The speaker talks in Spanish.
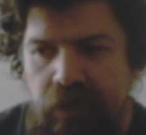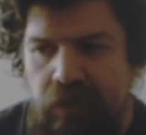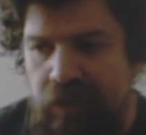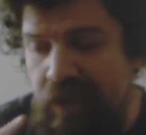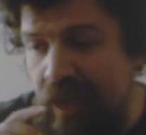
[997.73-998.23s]

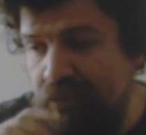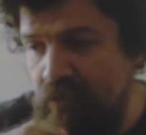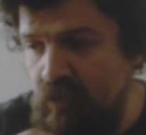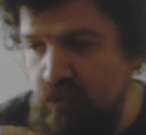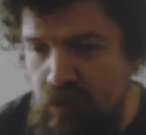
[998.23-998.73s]
en las
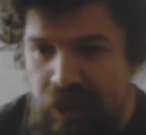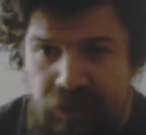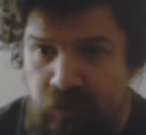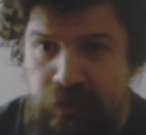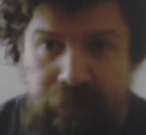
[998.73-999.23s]
consolas
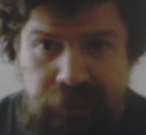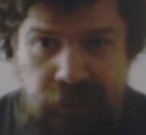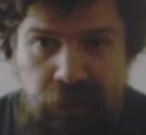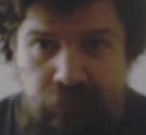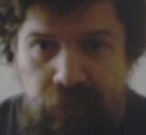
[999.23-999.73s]
de
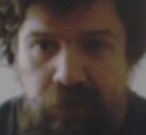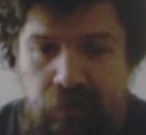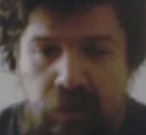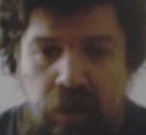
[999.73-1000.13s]
sobremesa, ¿bien?